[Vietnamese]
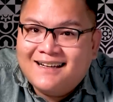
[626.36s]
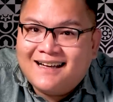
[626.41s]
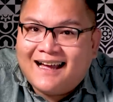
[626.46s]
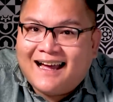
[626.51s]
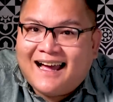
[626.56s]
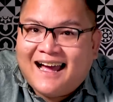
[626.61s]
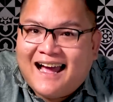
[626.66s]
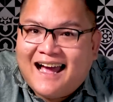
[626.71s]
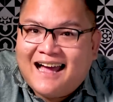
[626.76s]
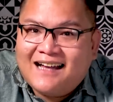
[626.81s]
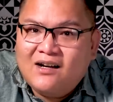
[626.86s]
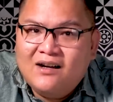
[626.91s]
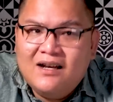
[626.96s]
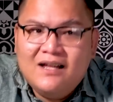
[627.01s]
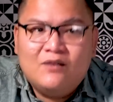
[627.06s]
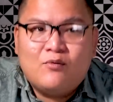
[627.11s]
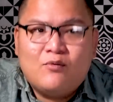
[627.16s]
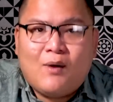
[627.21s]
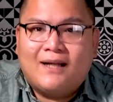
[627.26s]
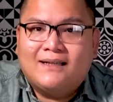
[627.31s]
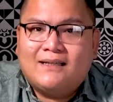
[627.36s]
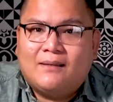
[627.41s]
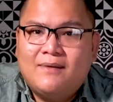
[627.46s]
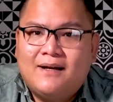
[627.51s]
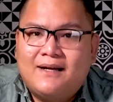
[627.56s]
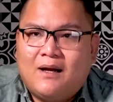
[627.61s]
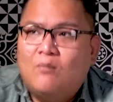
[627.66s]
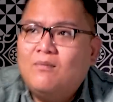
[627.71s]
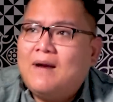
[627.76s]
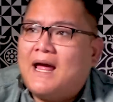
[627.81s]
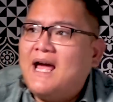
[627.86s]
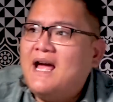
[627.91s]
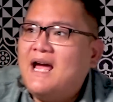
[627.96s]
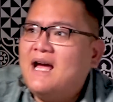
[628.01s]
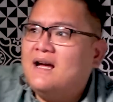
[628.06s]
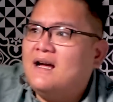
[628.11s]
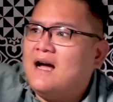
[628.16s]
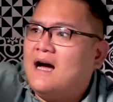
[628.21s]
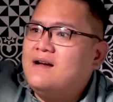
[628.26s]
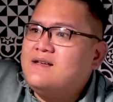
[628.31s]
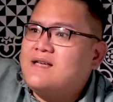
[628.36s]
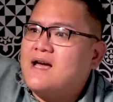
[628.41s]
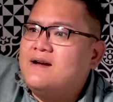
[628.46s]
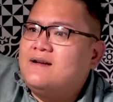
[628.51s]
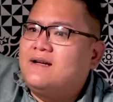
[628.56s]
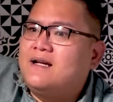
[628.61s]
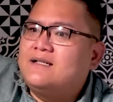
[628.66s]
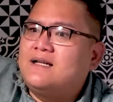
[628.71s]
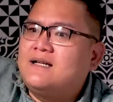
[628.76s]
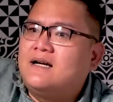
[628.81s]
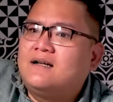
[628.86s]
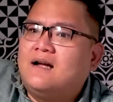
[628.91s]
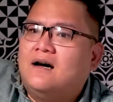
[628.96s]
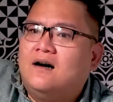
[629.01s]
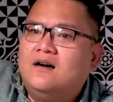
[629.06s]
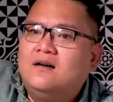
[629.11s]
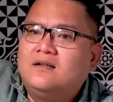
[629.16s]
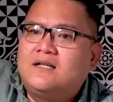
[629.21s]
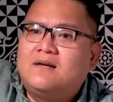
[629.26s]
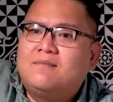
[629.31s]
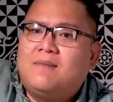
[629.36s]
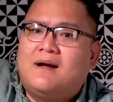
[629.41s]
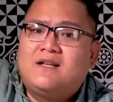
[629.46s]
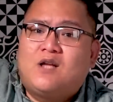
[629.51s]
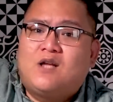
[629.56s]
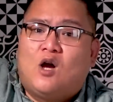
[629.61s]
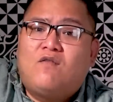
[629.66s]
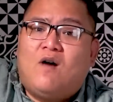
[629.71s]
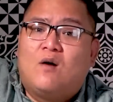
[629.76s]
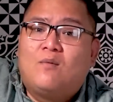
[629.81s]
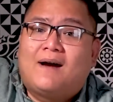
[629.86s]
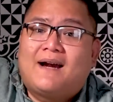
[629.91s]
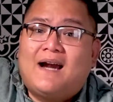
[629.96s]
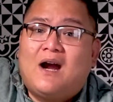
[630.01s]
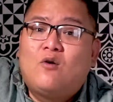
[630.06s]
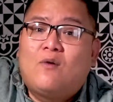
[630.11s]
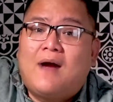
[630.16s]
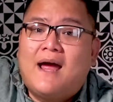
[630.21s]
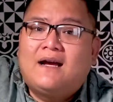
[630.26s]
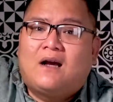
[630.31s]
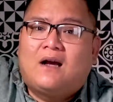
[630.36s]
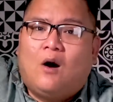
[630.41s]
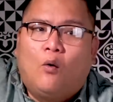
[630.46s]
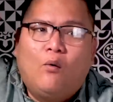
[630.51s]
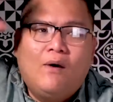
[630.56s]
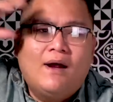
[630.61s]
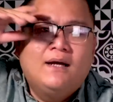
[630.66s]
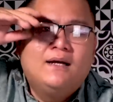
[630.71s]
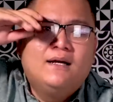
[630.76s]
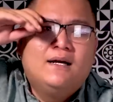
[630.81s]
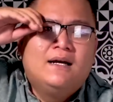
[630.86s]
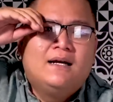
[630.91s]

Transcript: à nó liên quan đến tâm linh không lẽ ở trên cái sân thượng trên mình chỗ phòng karaoke cũ á